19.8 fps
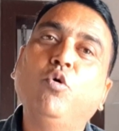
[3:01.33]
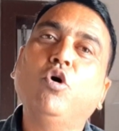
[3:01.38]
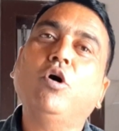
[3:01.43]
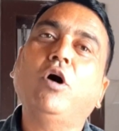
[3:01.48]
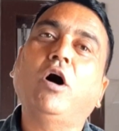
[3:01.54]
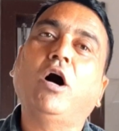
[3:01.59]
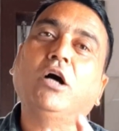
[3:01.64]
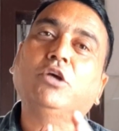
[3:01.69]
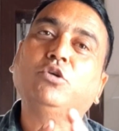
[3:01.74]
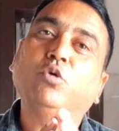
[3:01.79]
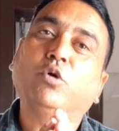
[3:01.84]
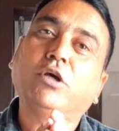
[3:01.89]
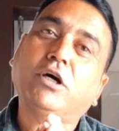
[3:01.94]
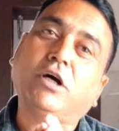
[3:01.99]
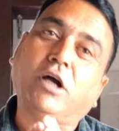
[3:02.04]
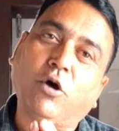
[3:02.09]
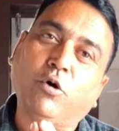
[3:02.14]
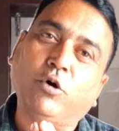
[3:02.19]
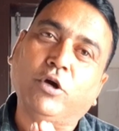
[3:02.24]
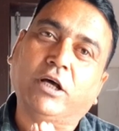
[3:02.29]
वो हाथ जोड़ के
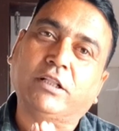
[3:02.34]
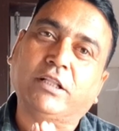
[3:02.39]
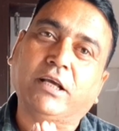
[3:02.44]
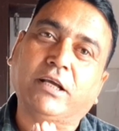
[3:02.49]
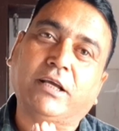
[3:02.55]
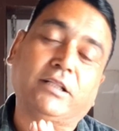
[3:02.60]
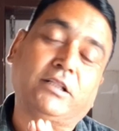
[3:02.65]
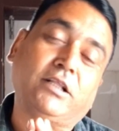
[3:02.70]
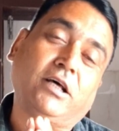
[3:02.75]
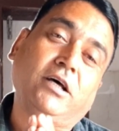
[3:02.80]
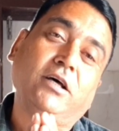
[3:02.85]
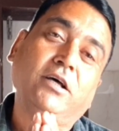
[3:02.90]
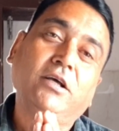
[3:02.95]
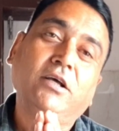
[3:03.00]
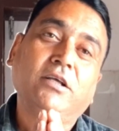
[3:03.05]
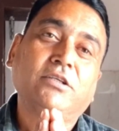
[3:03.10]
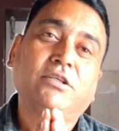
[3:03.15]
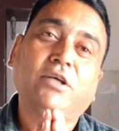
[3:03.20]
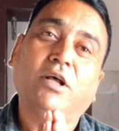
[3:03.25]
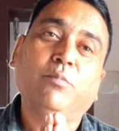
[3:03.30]
खड़ा हो जाता है कहता
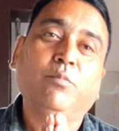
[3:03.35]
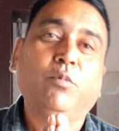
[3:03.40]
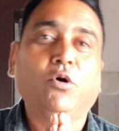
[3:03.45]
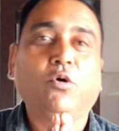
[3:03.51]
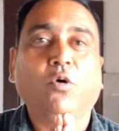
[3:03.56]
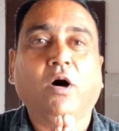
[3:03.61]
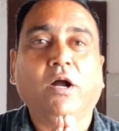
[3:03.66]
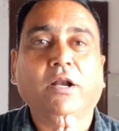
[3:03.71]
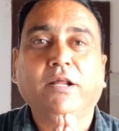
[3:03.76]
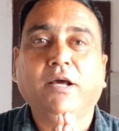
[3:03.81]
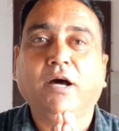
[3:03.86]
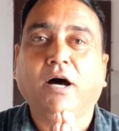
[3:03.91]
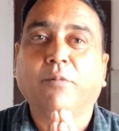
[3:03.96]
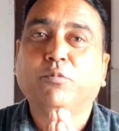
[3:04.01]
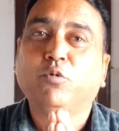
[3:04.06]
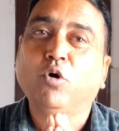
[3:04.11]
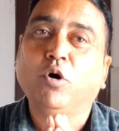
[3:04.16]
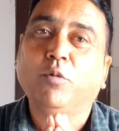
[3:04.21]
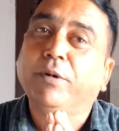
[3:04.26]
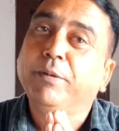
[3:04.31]
सर भगवान ने
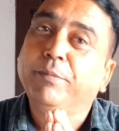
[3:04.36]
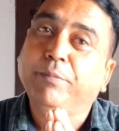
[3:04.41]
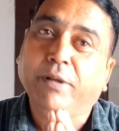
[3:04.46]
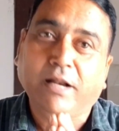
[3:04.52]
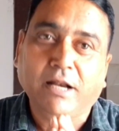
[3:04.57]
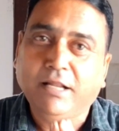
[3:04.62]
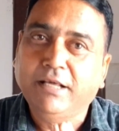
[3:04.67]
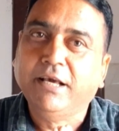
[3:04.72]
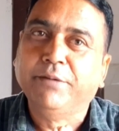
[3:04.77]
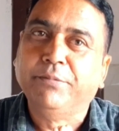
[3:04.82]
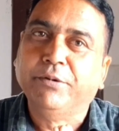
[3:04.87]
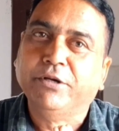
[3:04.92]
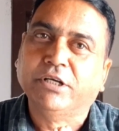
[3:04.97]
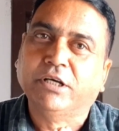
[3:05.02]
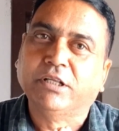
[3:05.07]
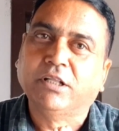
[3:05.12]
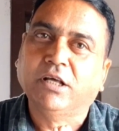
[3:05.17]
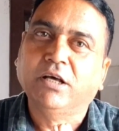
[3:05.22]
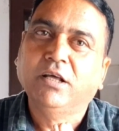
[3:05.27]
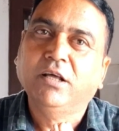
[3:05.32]
आपको मेरे लिए ही
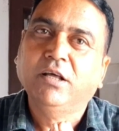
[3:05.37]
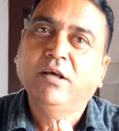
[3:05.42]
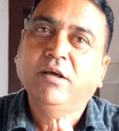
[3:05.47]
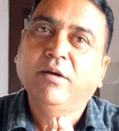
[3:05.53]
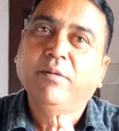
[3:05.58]
भेजा था